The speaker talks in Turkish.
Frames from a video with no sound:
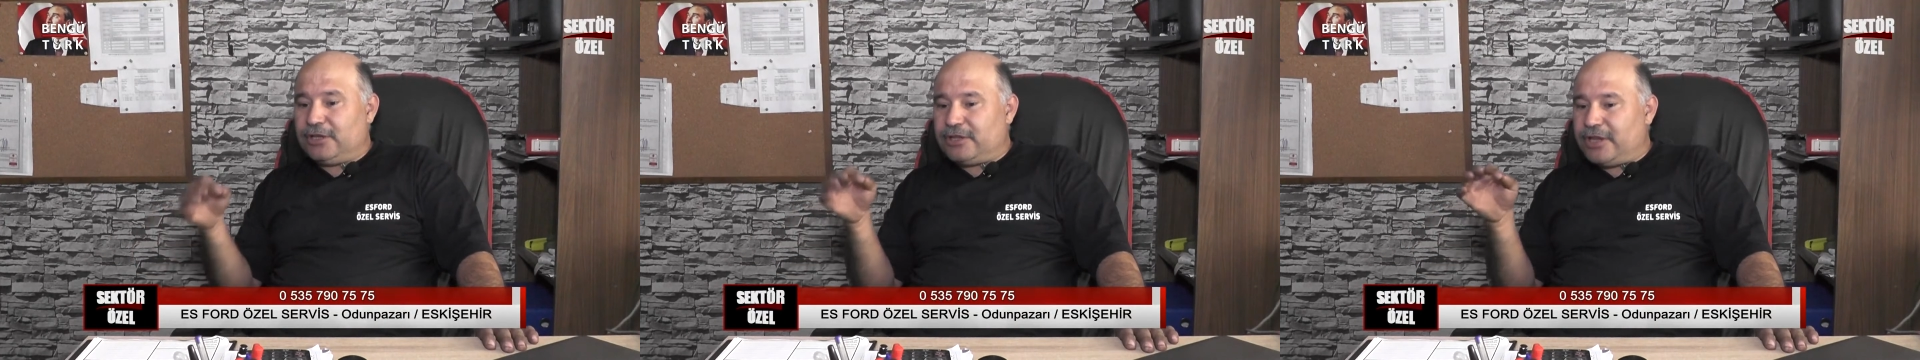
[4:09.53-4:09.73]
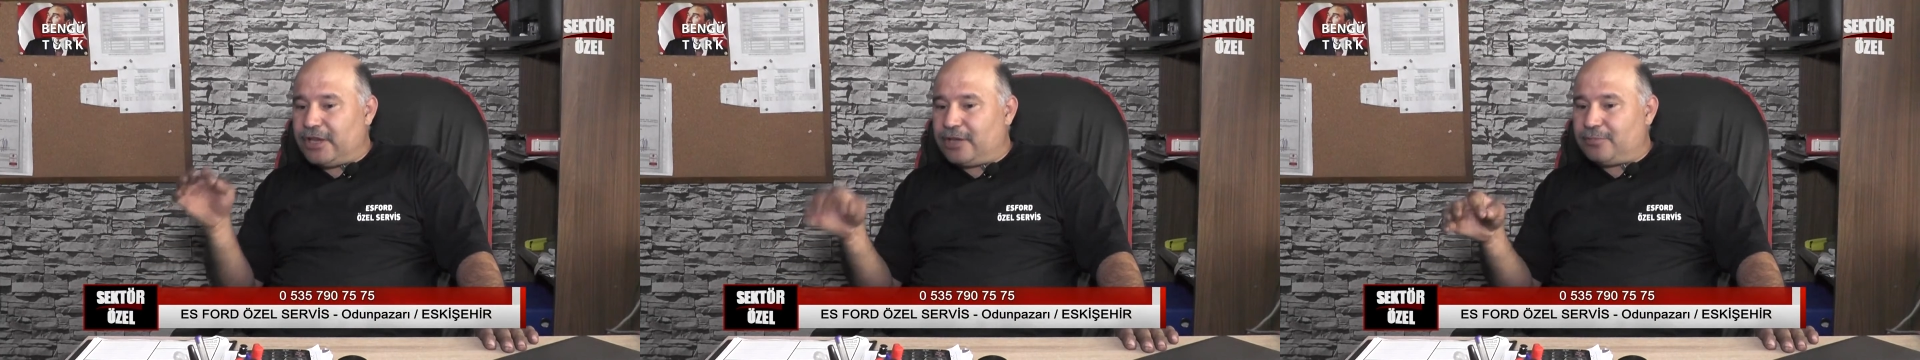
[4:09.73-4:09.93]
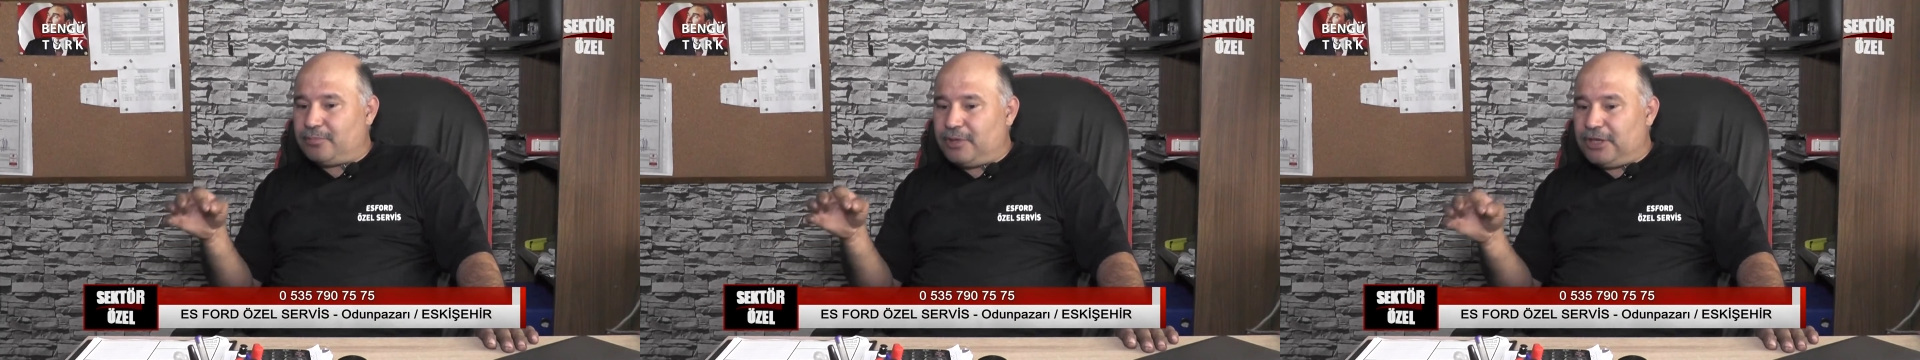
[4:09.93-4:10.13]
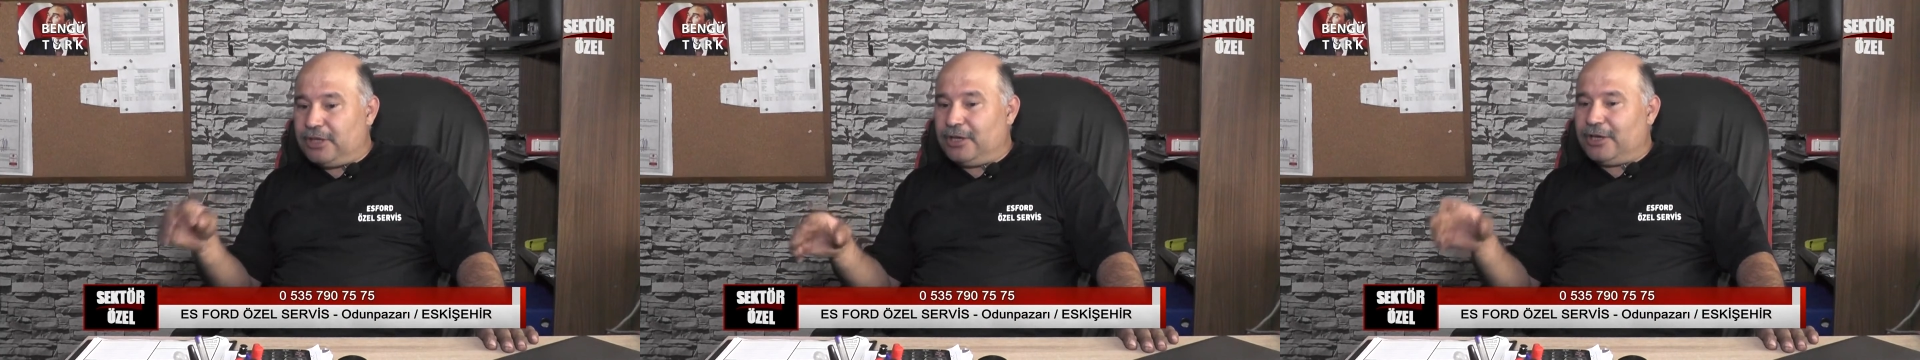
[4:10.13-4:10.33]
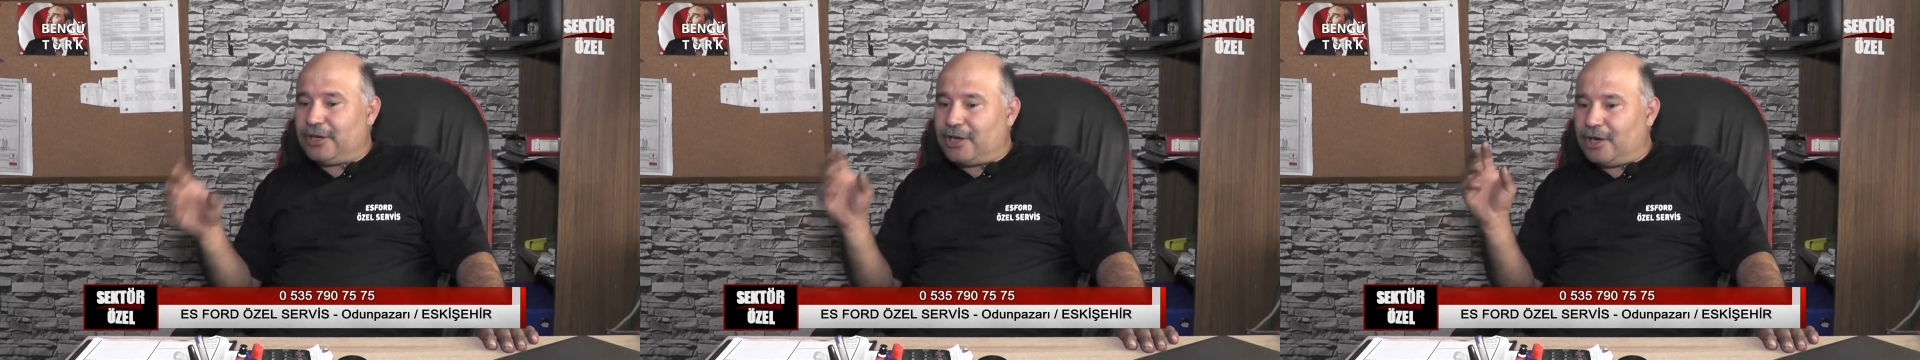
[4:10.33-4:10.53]
tek bir
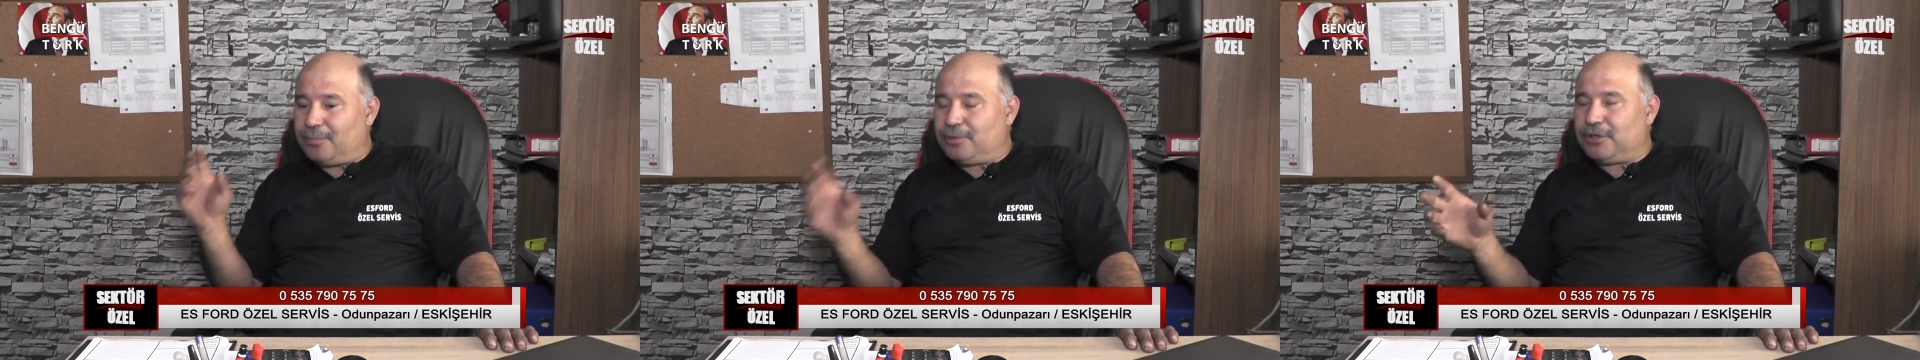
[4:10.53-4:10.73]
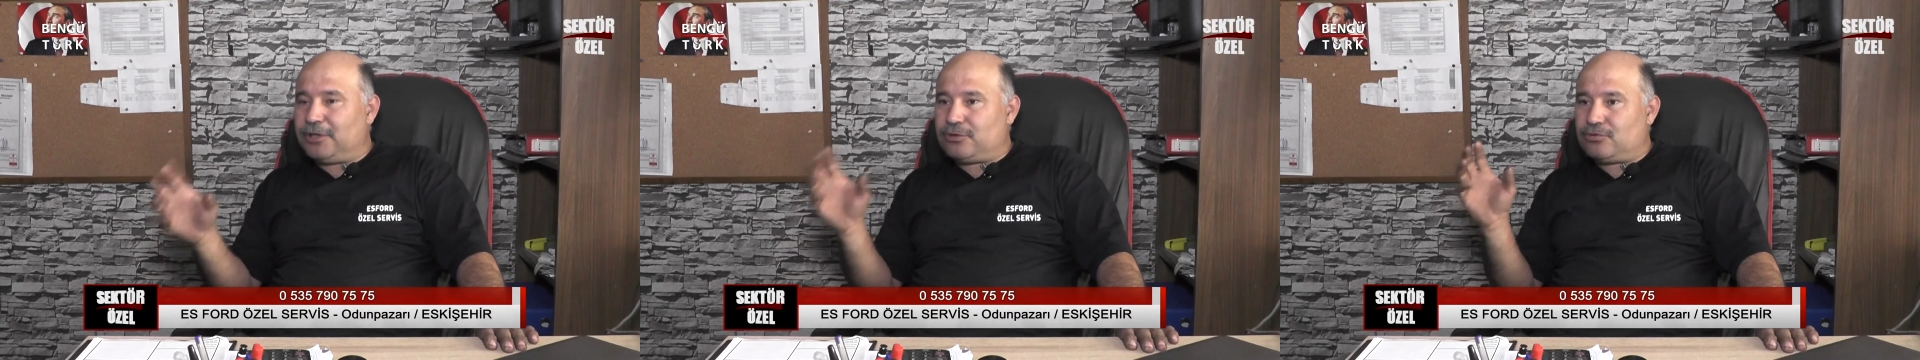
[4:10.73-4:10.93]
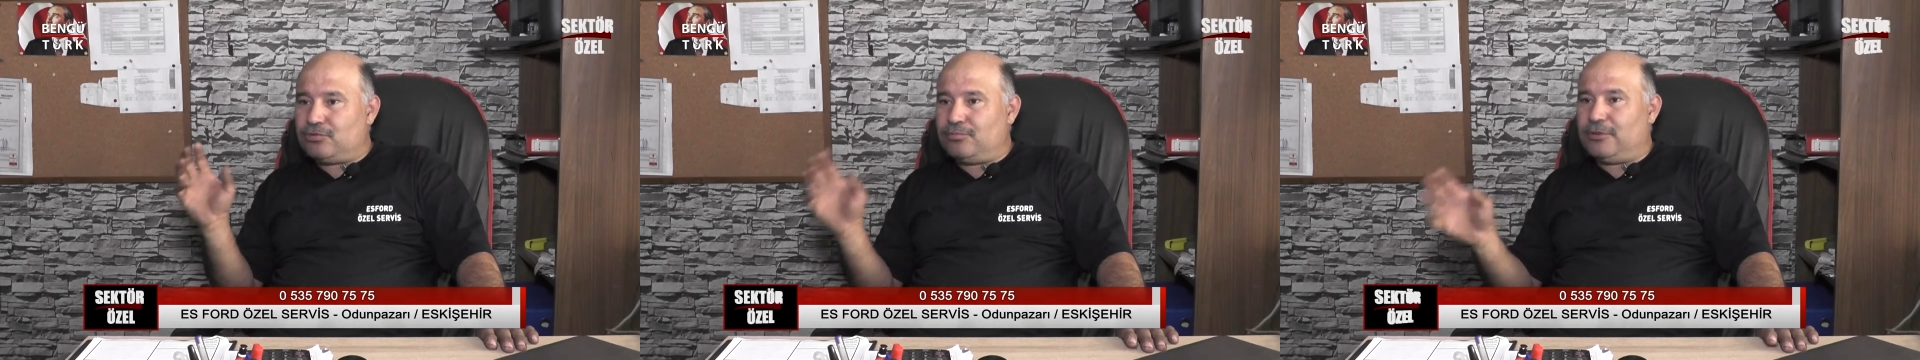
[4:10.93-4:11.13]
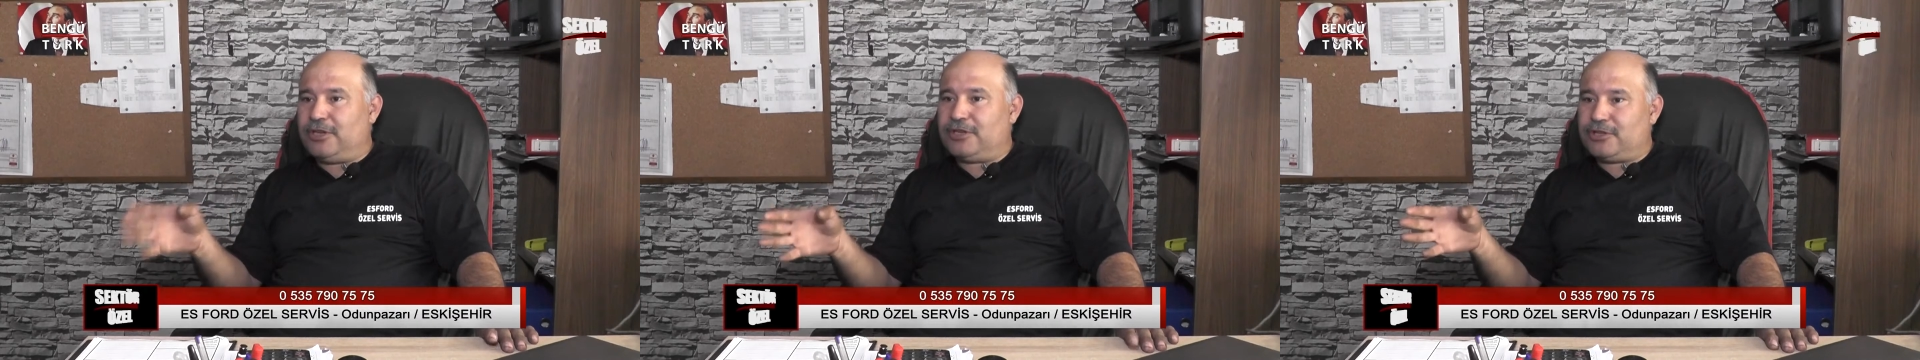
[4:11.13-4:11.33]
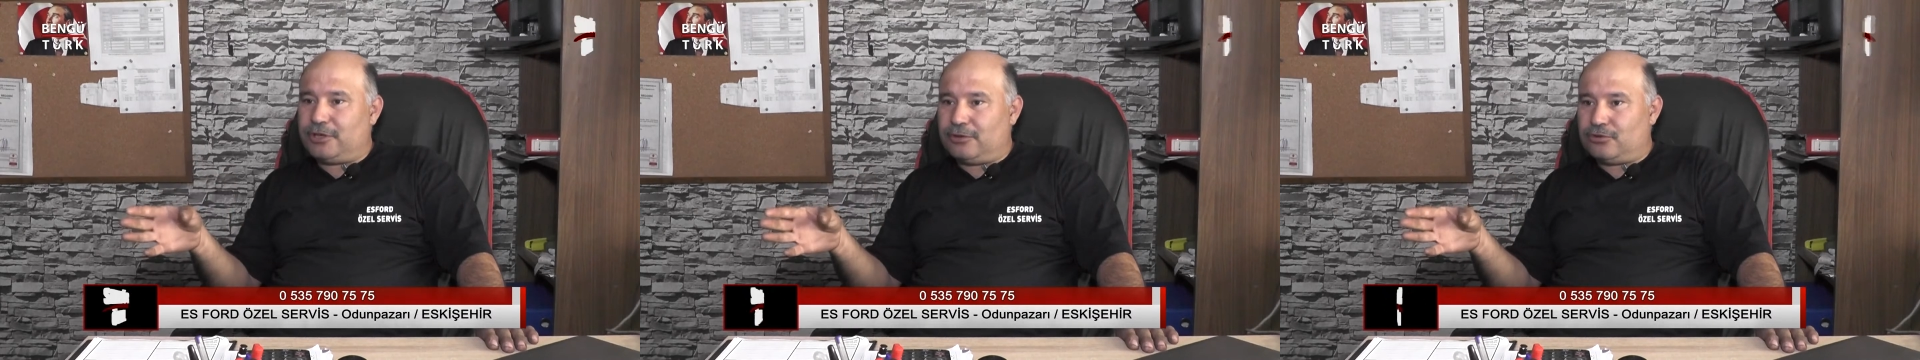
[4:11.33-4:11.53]
kapıda
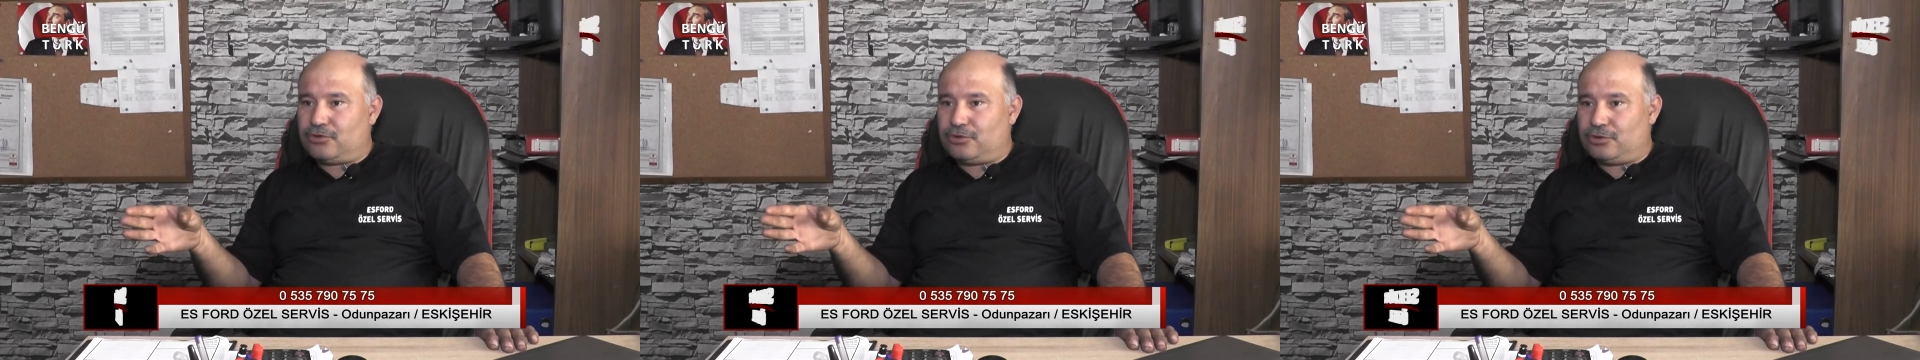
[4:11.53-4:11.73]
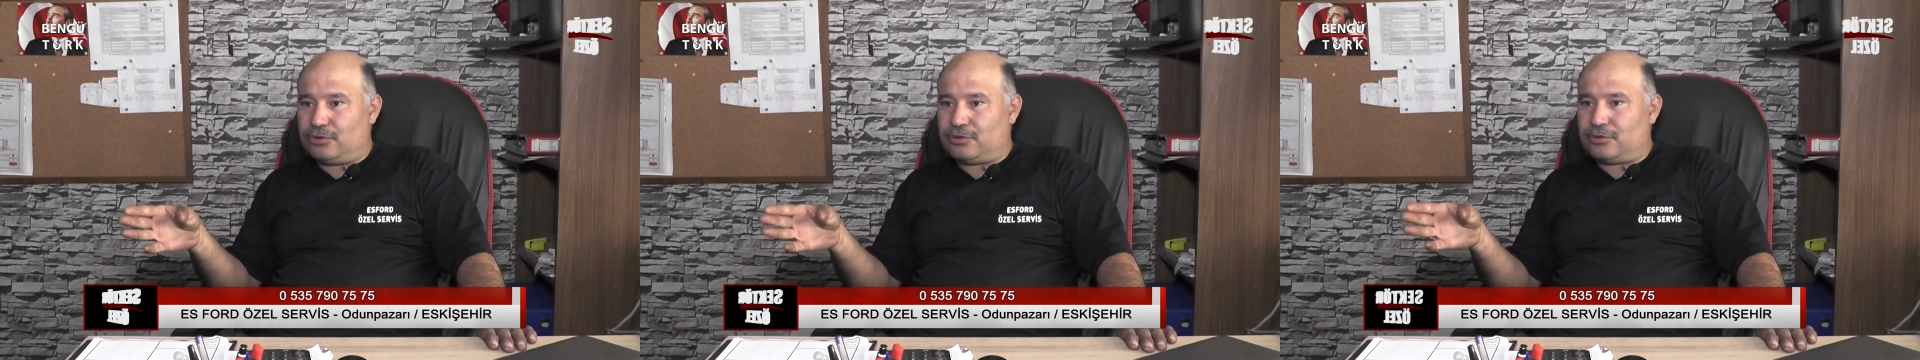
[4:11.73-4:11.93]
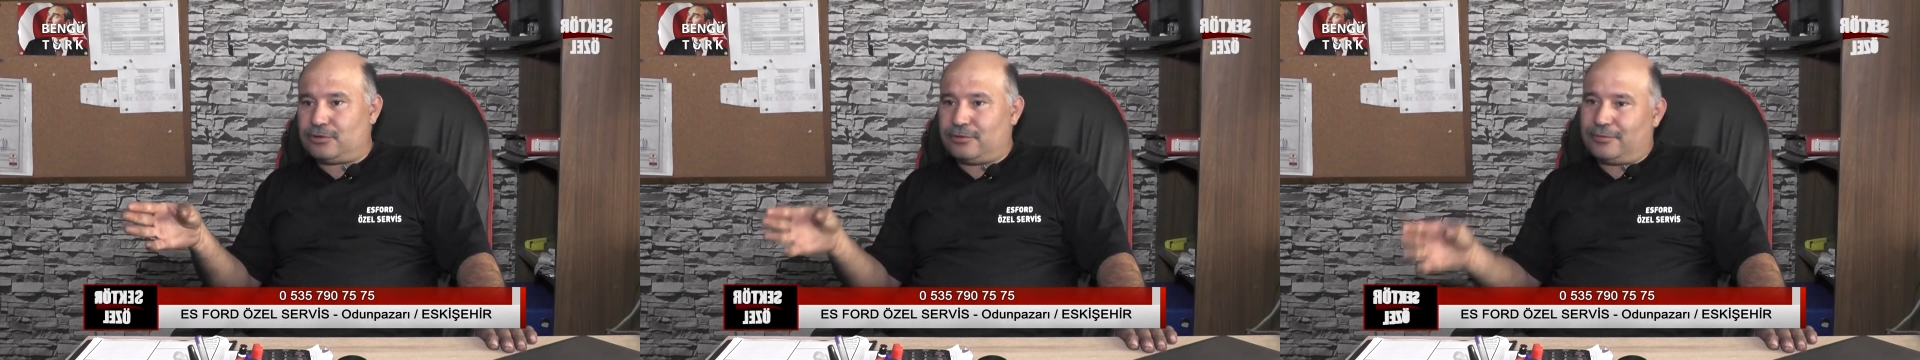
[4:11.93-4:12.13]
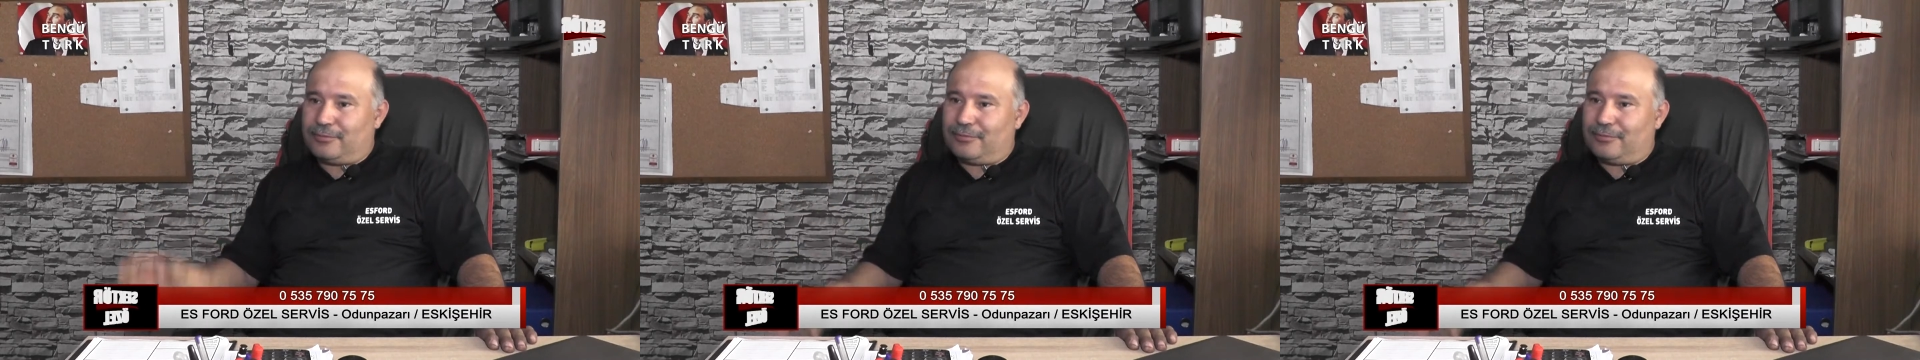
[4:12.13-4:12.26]
sunmaya çalışıyoruz.